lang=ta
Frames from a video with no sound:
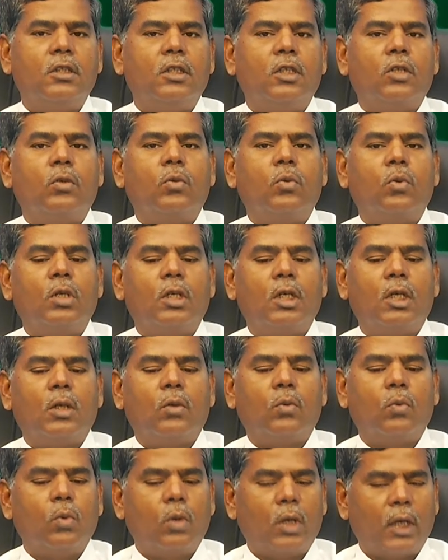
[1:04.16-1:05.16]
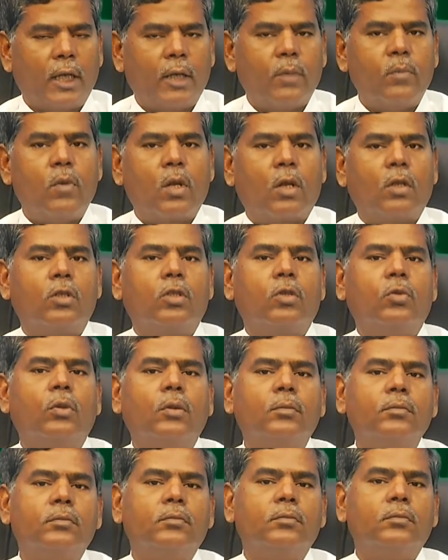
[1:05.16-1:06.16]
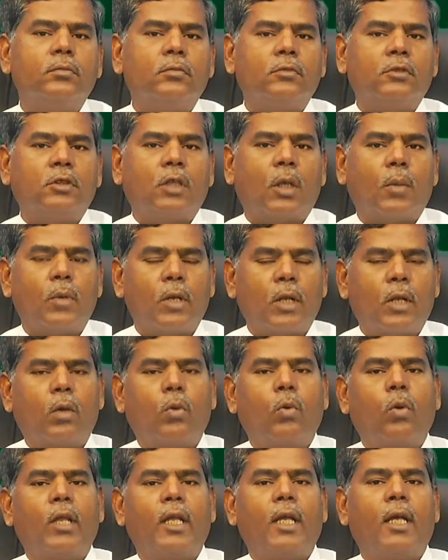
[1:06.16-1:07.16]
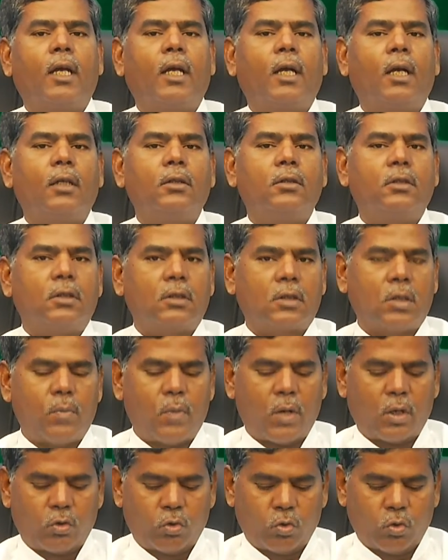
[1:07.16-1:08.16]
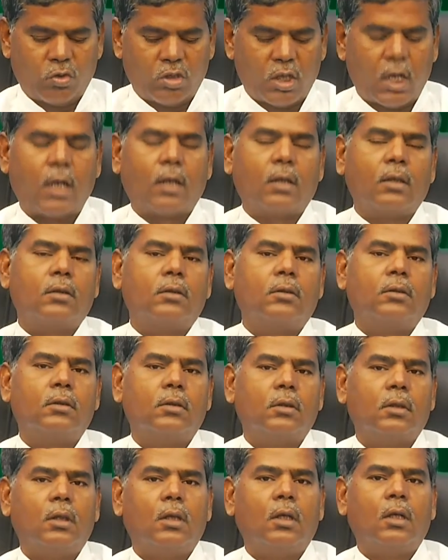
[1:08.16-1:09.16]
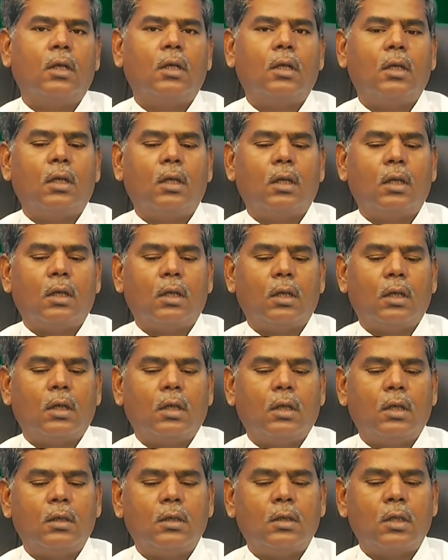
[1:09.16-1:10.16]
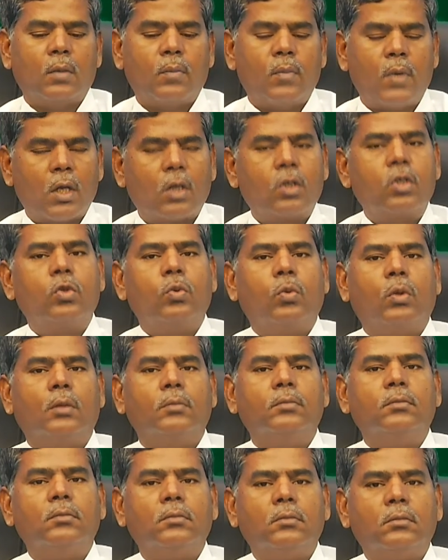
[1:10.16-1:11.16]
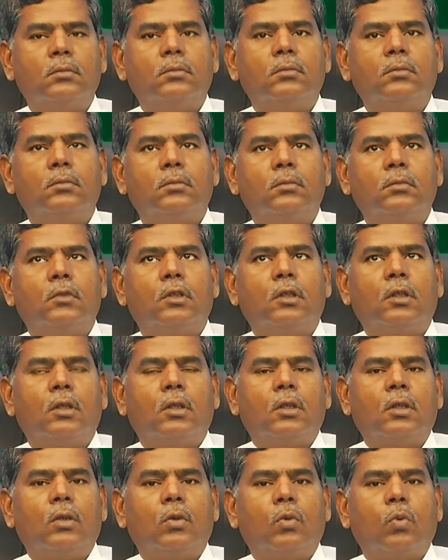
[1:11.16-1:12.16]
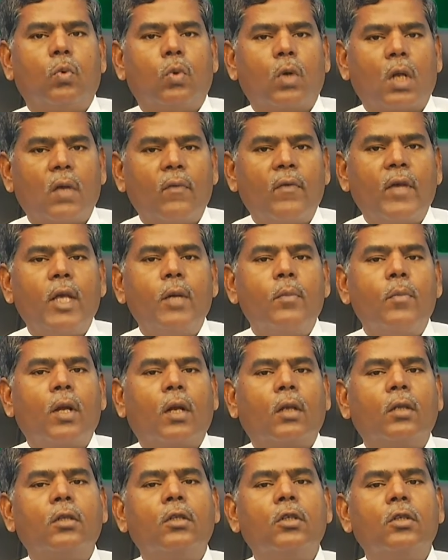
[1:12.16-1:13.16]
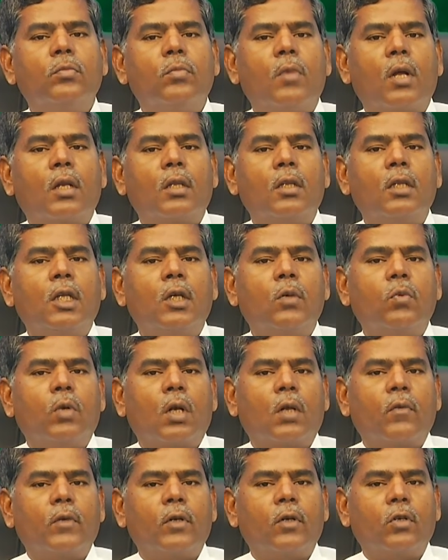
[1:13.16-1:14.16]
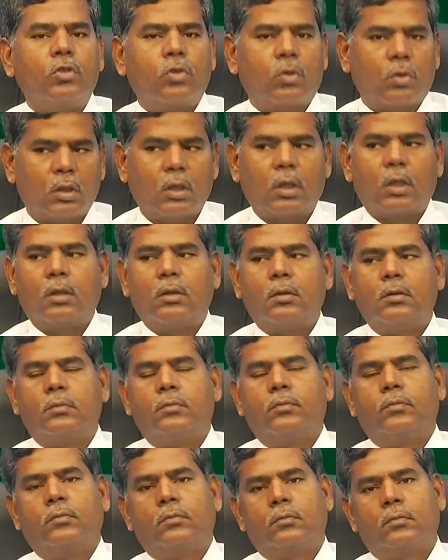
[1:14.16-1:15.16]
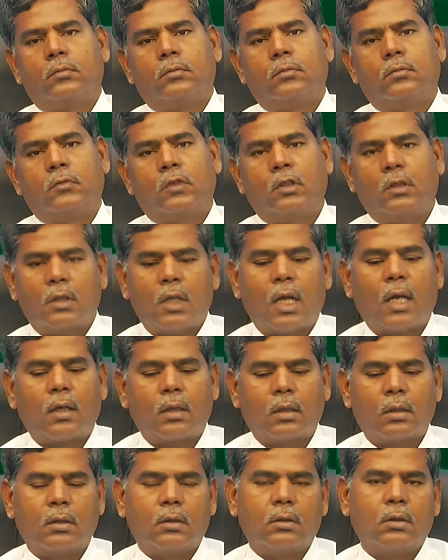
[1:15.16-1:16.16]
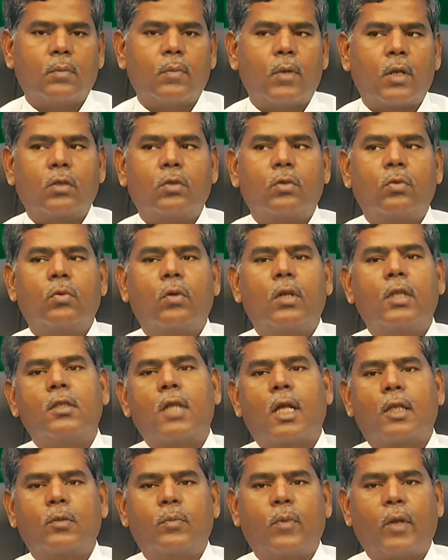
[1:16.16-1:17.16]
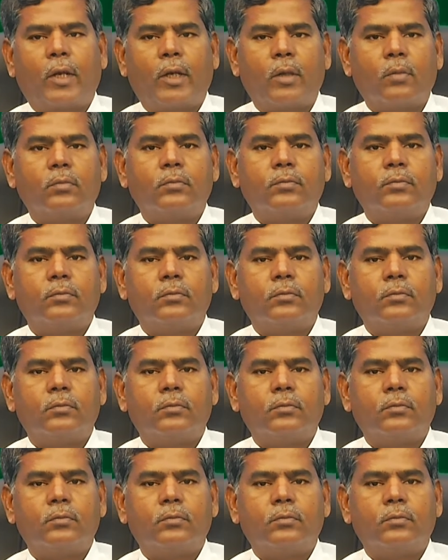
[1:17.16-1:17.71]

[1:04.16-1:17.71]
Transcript: செய்யக்கூடிய ஒரே மருத்துவம் தமிழர்களுடைய சித்த மருத்துவம்தான் இந்த மருத்துவம் உணவே மருந்து மருந்தே உணவென்று சொல்லுகிறது இதுதான் இந்த மருத்துவனுடைய தாற்பயம்